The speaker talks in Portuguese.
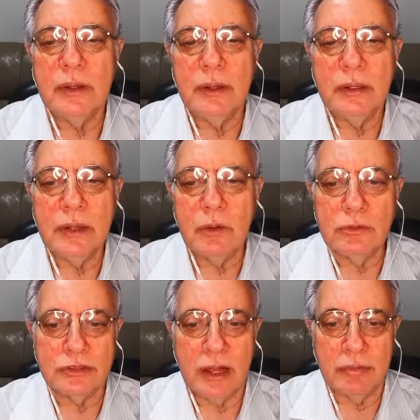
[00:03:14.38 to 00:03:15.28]
Então
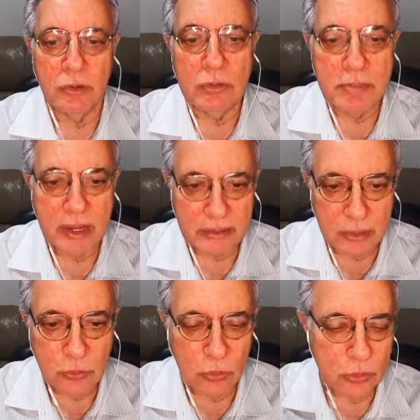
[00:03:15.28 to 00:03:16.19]
estava no
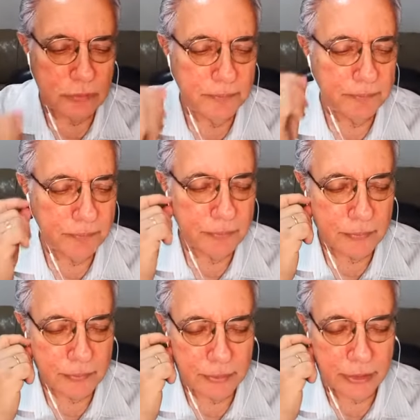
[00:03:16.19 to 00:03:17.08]
matadouro,
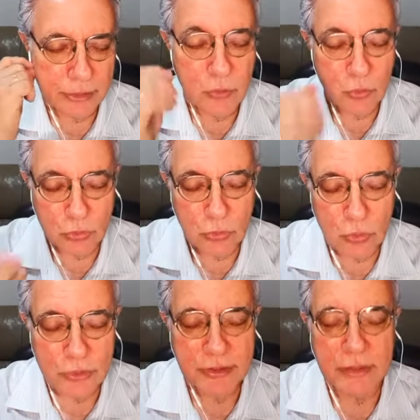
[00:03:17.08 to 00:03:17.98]
ele
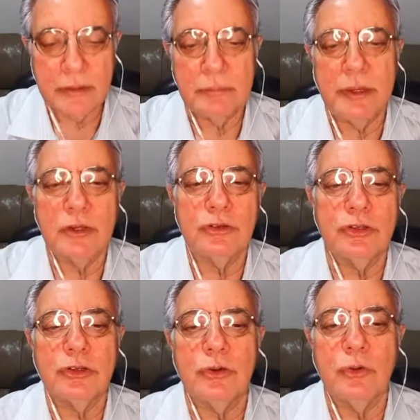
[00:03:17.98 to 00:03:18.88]
encontrou
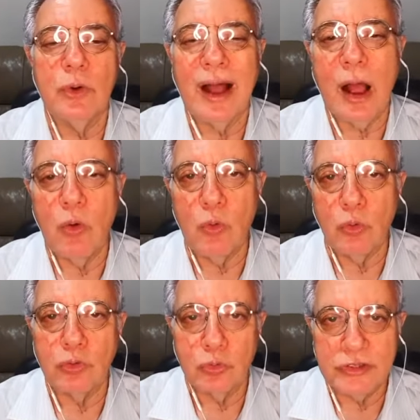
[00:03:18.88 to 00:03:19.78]
exatamente o Raul,
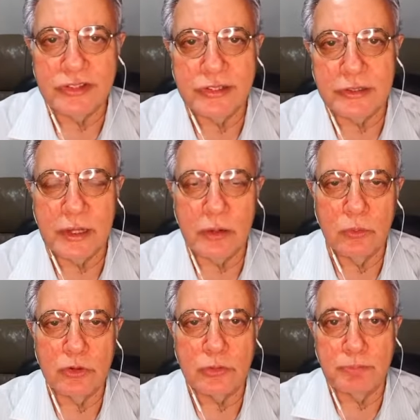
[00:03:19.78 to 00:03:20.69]
o suicida, o
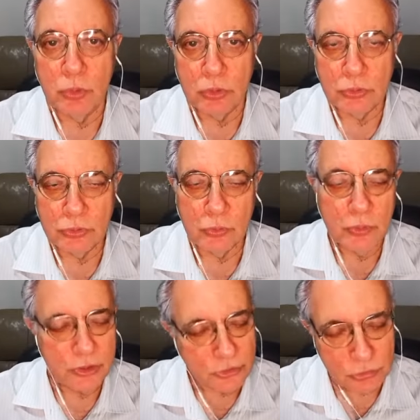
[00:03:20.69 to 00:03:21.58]
esposo, o
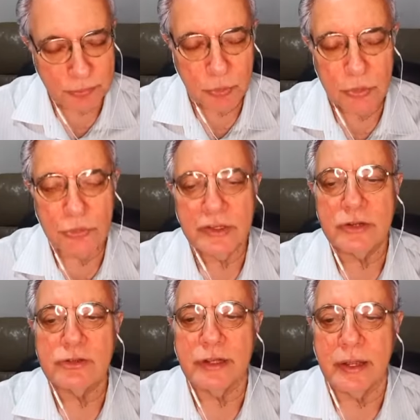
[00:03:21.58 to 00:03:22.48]
ex-esposo da
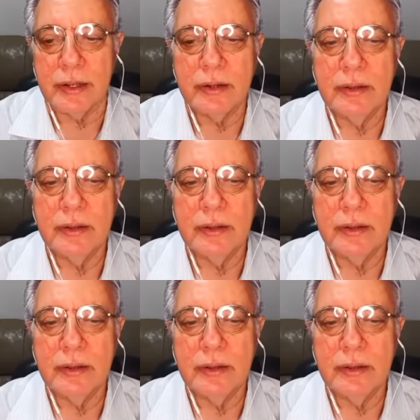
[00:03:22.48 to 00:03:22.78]
Esther.